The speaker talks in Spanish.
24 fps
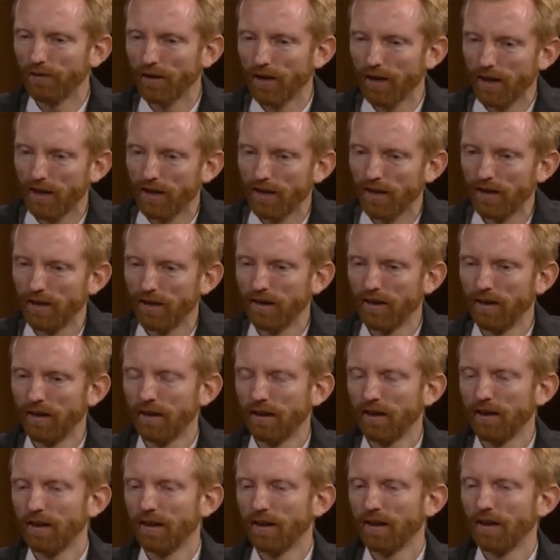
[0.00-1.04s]
ve
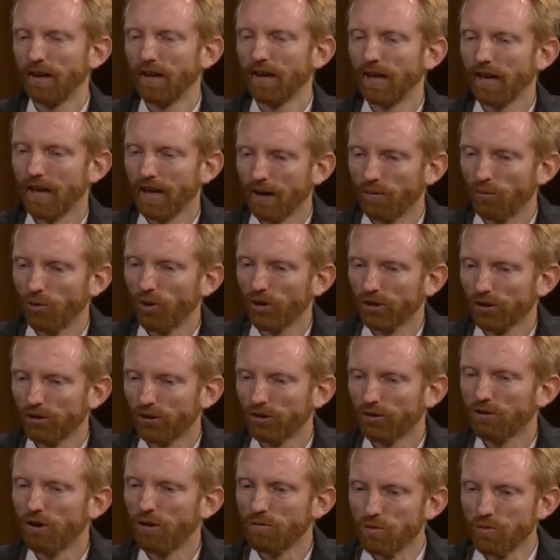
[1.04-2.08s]
el
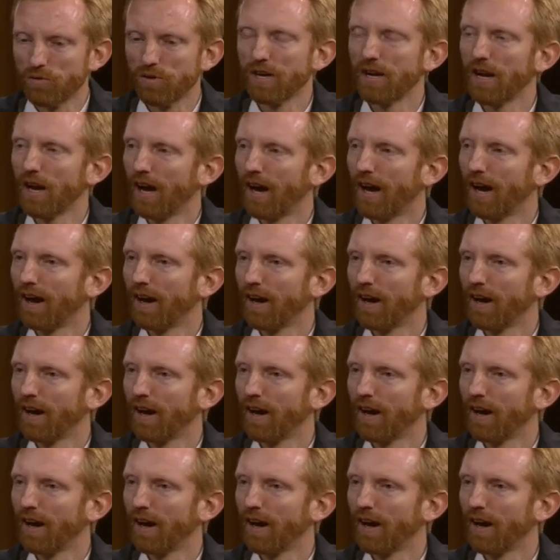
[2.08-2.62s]
aborto como un